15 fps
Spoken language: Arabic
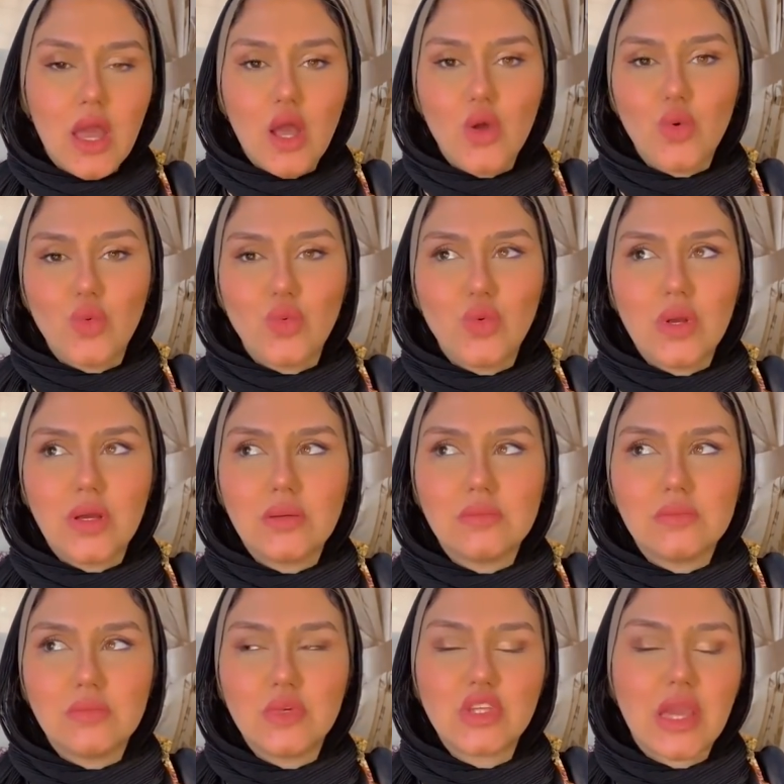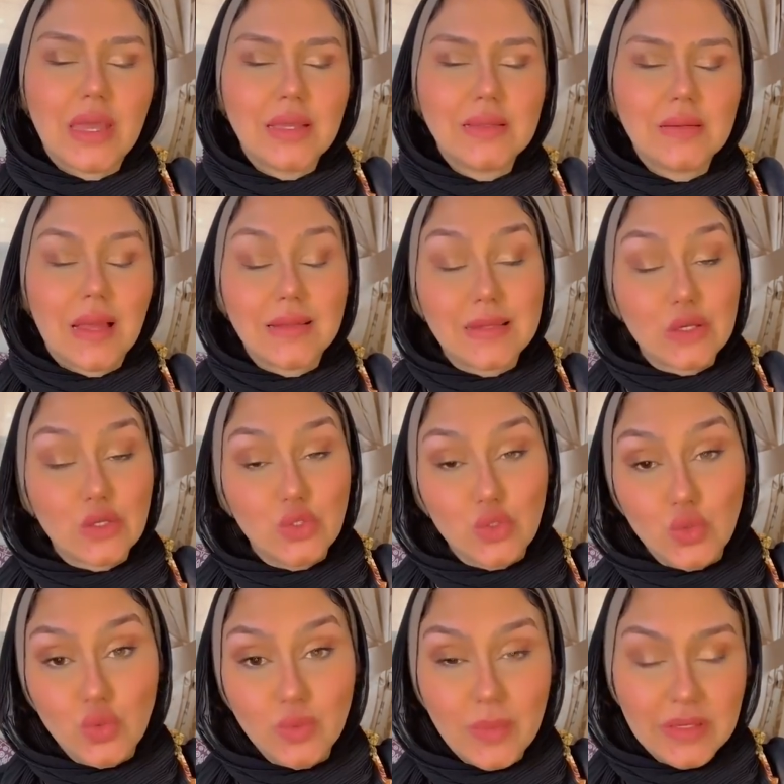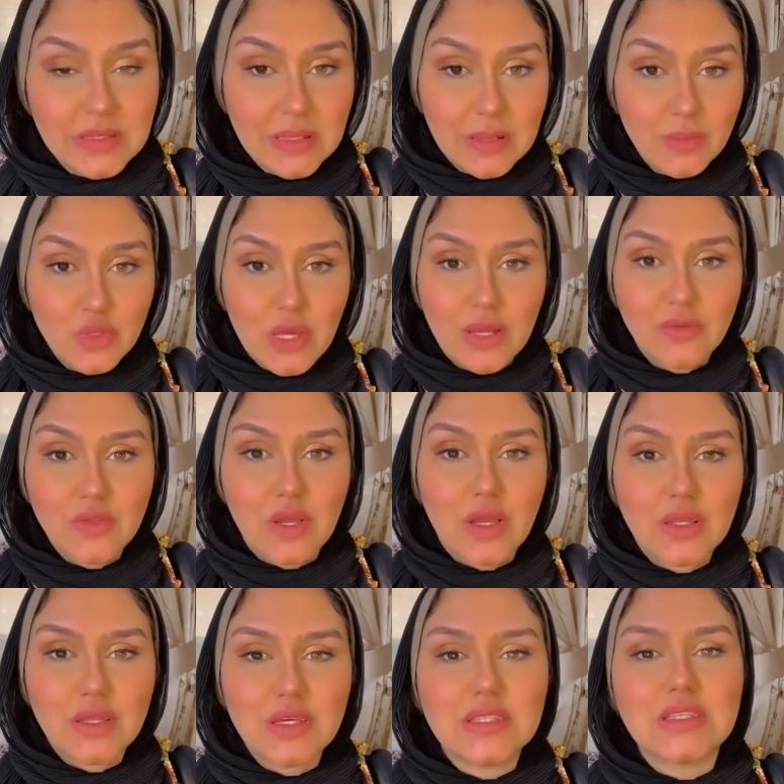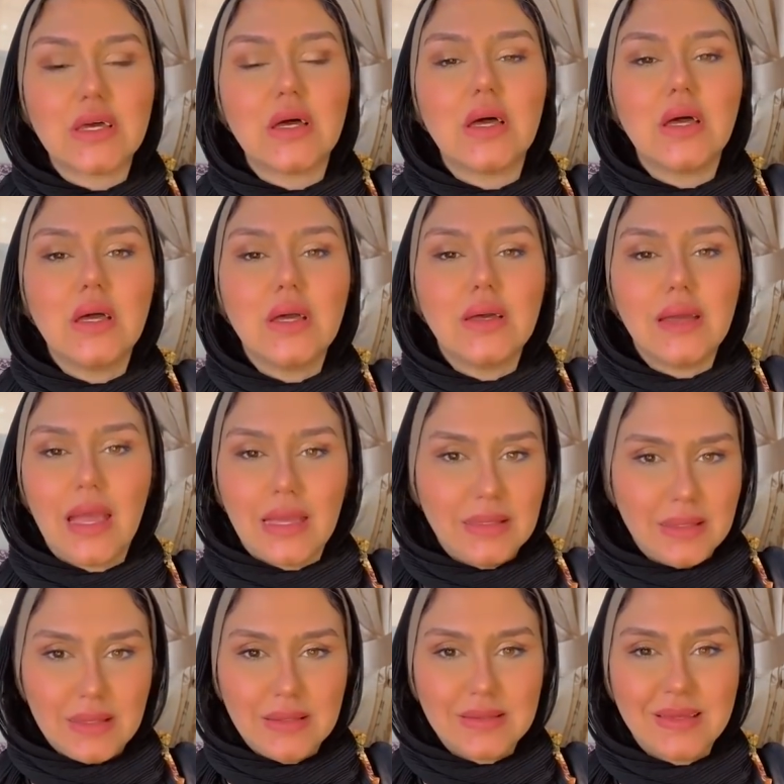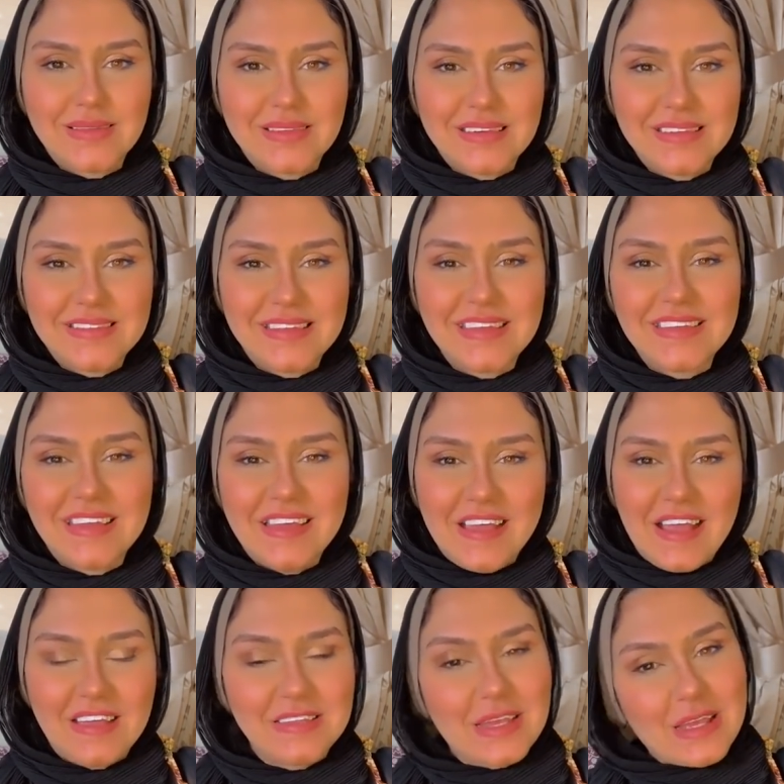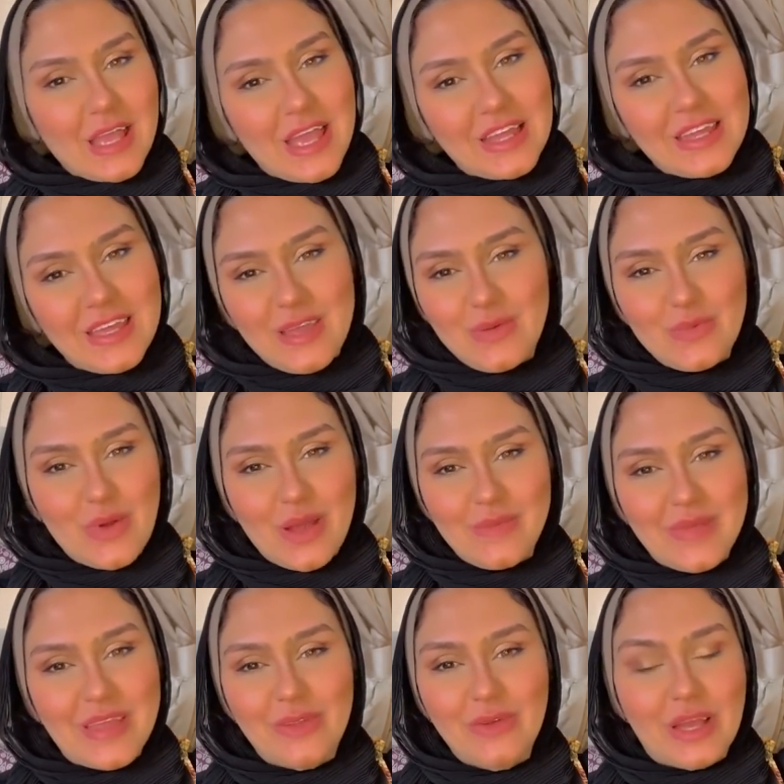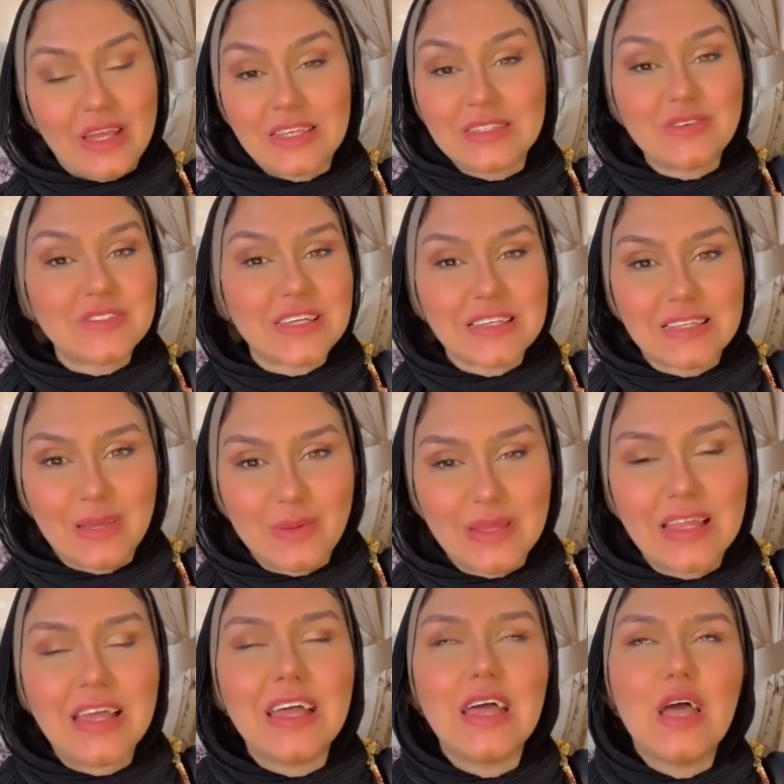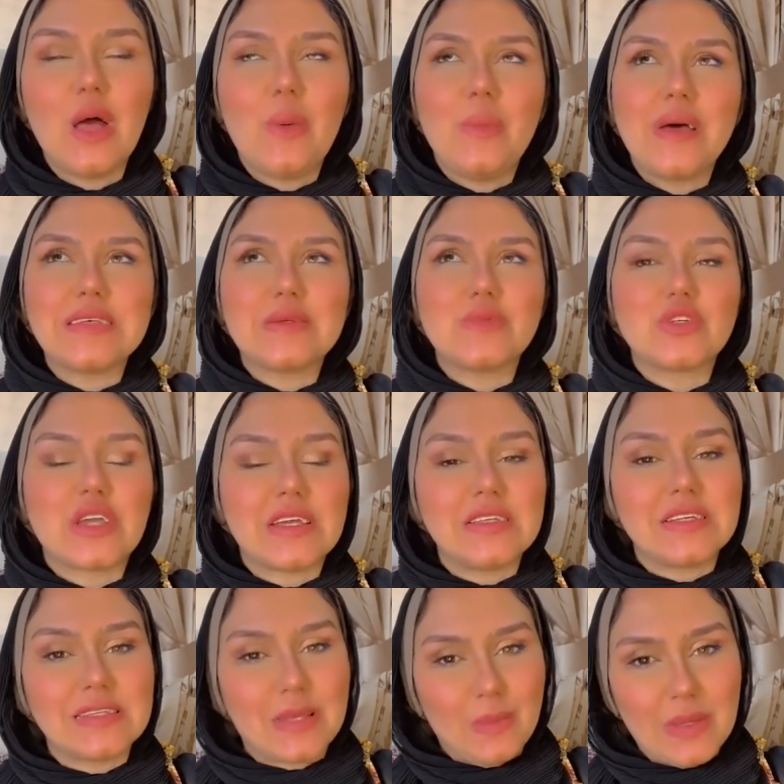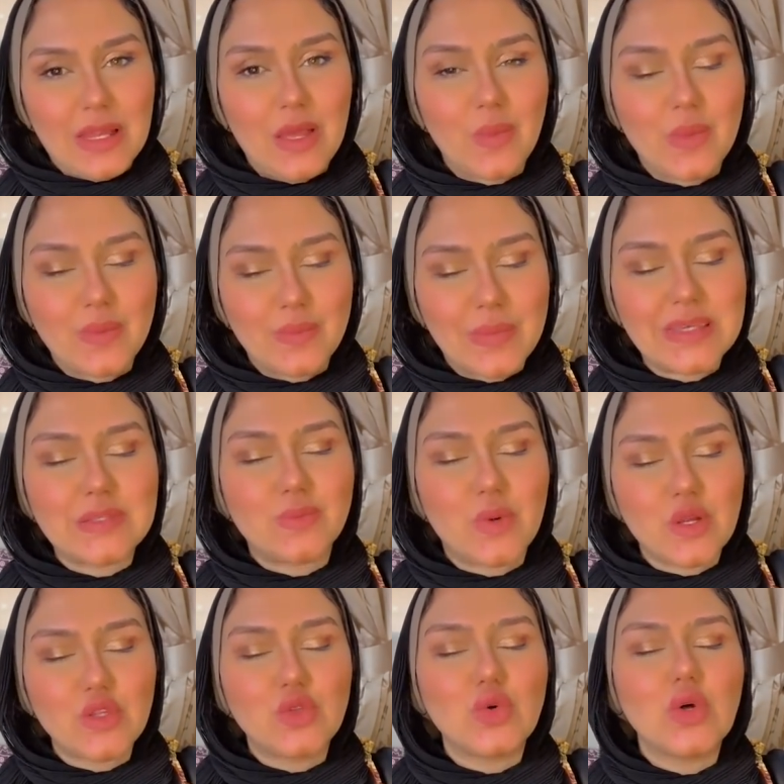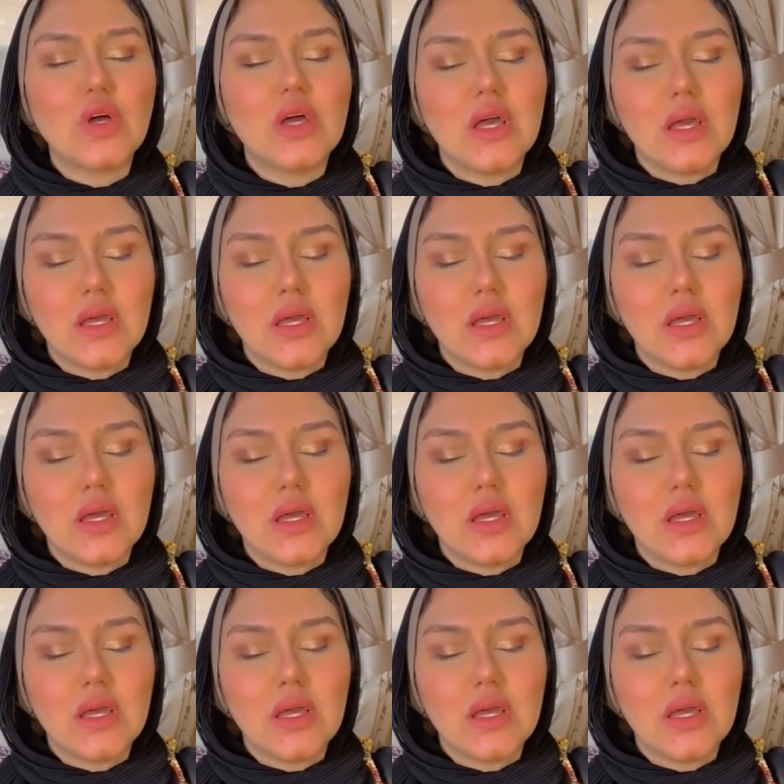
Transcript: او مش قادر عندك ديون مثلا مش عارف تخلصها عادي جدا جدا عندك احلام وامال وحاجات نفسك تعملها بس مش قادر تعملها بس برضو